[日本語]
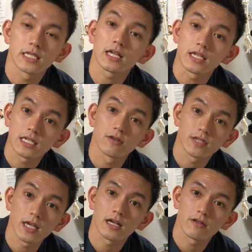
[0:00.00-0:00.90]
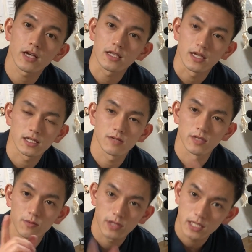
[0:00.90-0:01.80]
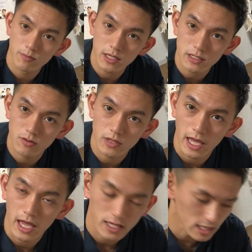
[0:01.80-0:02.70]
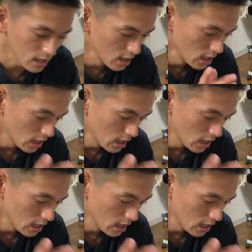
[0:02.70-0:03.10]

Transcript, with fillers: しっかり治療してあげるだけで自分でもできますので、で